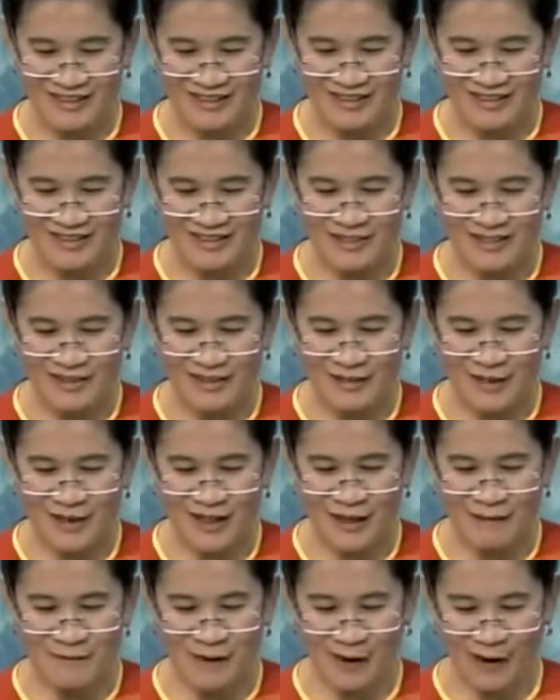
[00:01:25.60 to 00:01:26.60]
à, chưa có
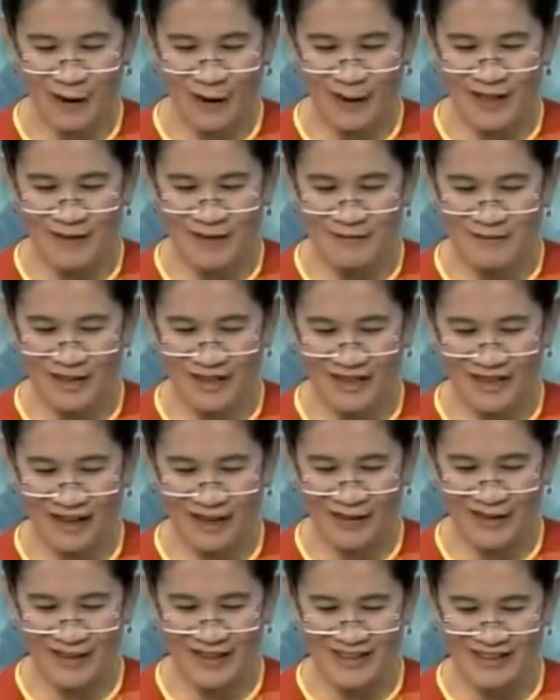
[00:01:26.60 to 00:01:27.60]
nắm rõ lắm anh
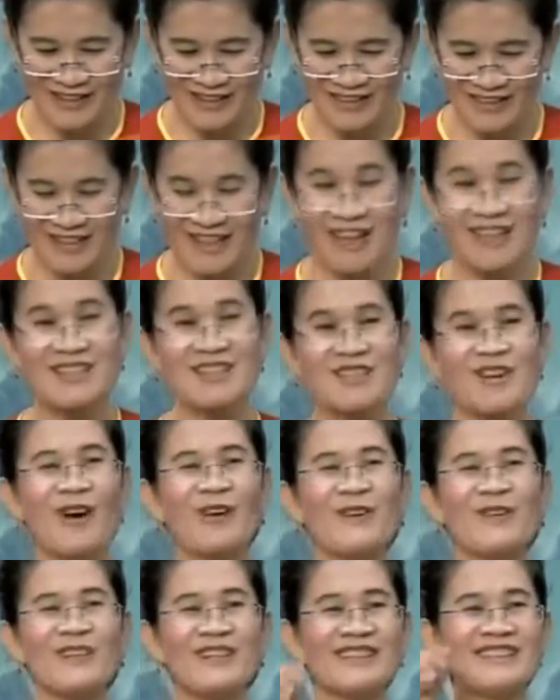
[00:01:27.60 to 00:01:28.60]
hỏi cái từ kết
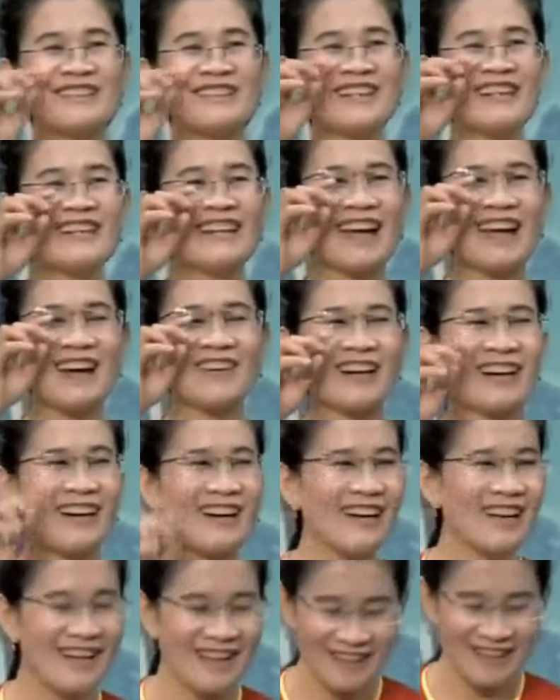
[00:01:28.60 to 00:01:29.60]
sổ là như thế nào ạ à?
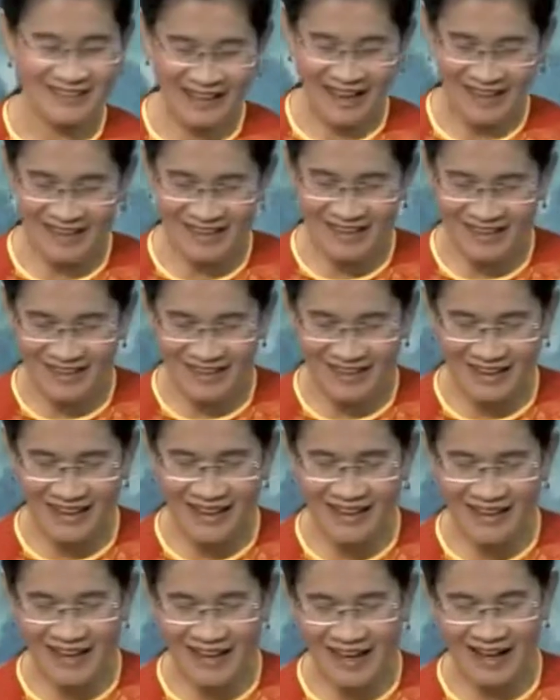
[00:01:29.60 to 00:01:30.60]
tại vì
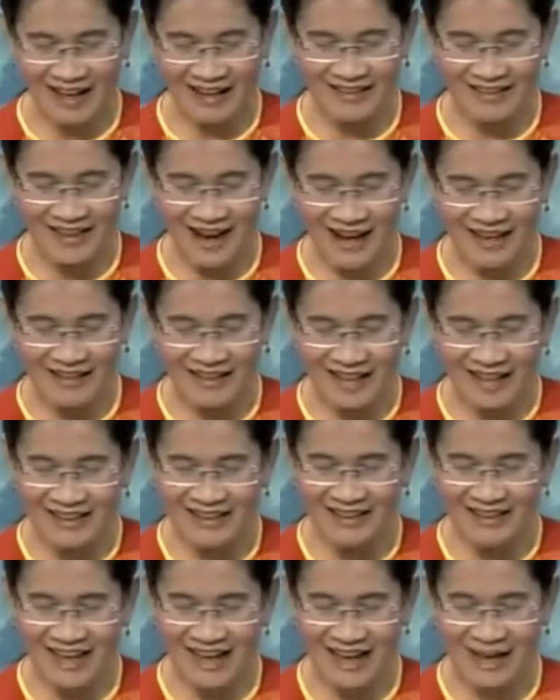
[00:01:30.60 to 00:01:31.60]
là vợ
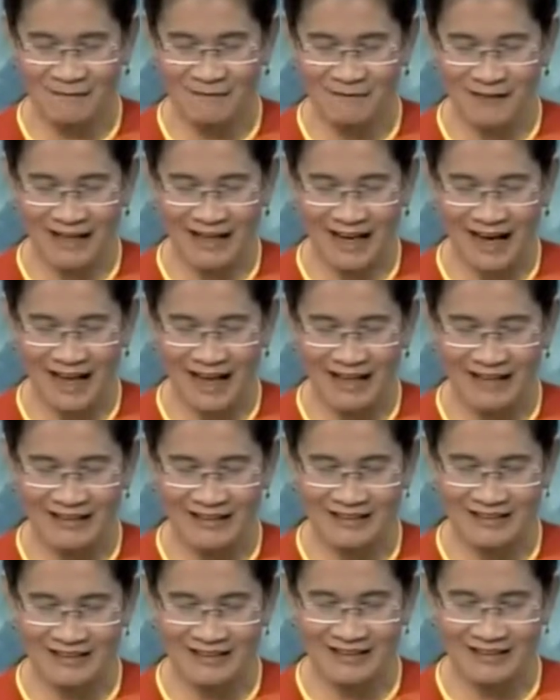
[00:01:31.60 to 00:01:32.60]
anh làm và đã
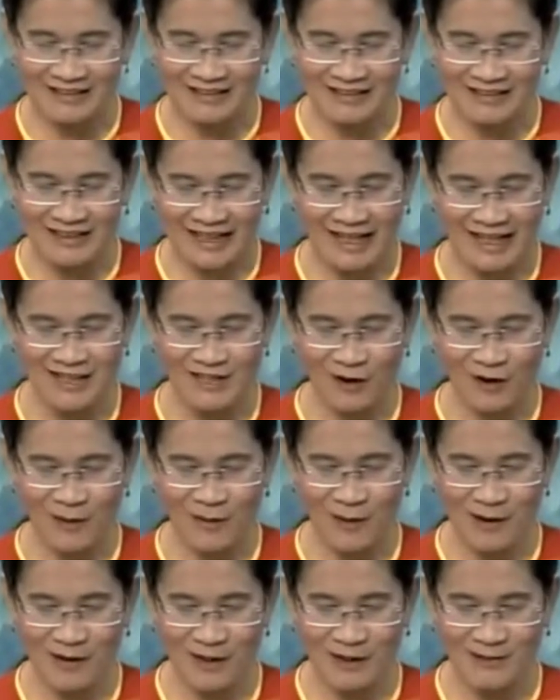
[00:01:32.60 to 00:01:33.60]
được trả
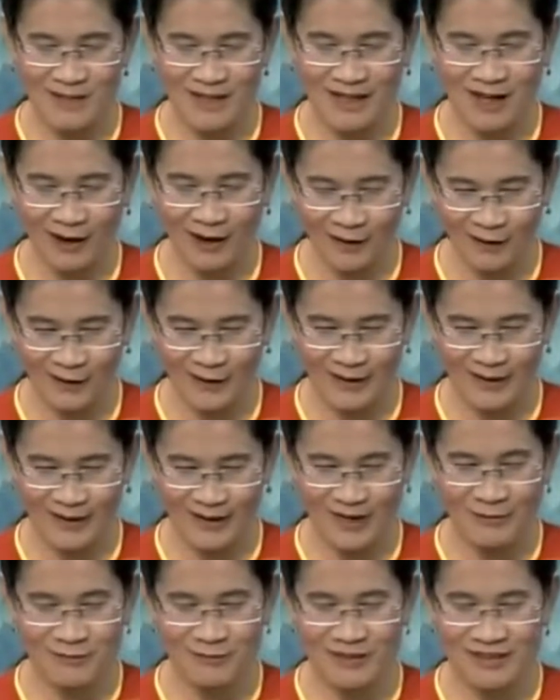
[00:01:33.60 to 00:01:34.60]
sổ bảo hiểm xã hội
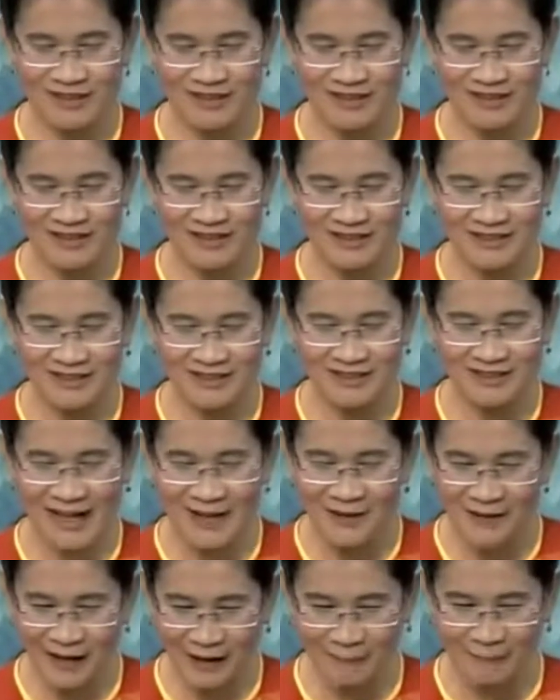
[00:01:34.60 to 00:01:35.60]
đóng được
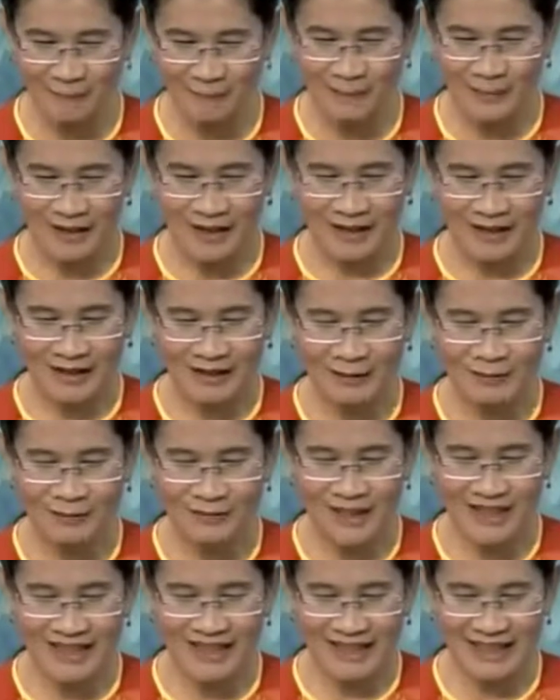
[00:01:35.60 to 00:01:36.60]
6 ừ, năm
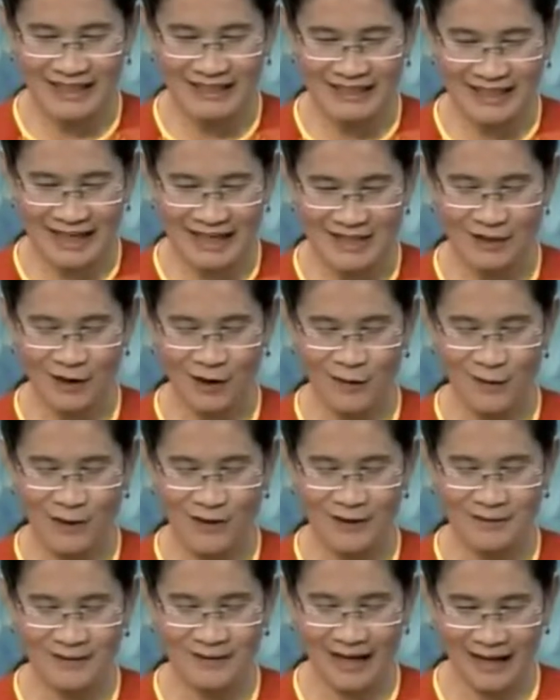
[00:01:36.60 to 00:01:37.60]
công ty đã trả sổ
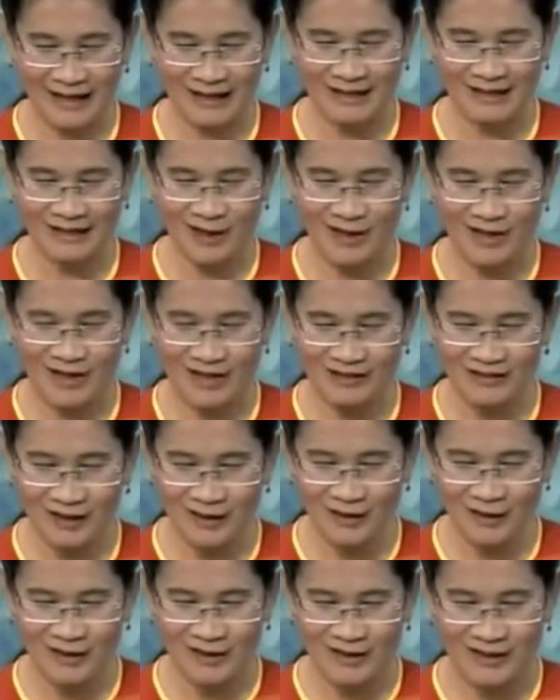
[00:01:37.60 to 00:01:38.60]
bảo hiểm lại cho vợ
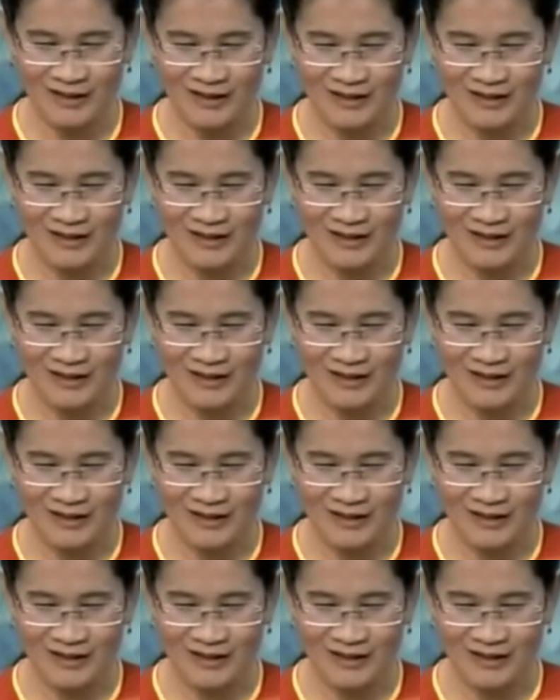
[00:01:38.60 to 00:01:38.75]
tôi